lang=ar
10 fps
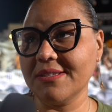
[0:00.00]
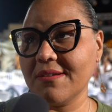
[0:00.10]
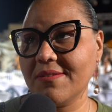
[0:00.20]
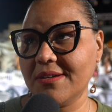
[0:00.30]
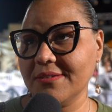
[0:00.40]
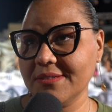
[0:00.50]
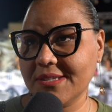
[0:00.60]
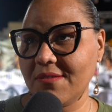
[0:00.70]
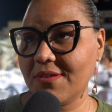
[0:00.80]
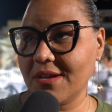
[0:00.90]
سافا
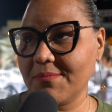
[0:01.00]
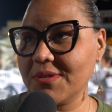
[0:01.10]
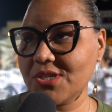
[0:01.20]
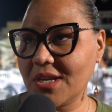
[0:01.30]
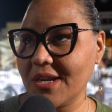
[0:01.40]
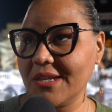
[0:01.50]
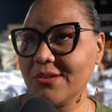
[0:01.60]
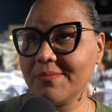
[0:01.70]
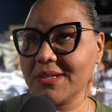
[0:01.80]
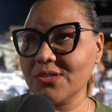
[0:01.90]
سافا ما شاء الله
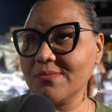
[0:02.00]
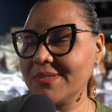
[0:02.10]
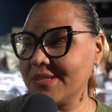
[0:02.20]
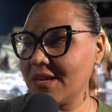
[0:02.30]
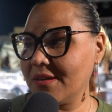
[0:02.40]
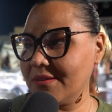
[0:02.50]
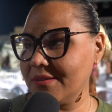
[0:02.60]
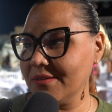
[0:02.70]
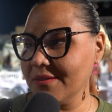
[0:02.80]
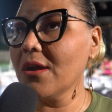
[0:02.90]
عليهم يعطيهم الصحه
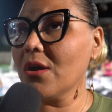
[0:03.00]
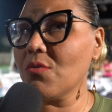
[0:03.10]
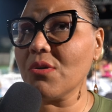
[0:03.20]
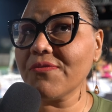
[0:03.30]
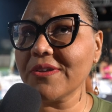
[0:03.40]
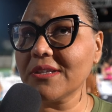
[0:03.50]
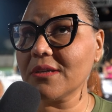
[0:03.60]
هو فيت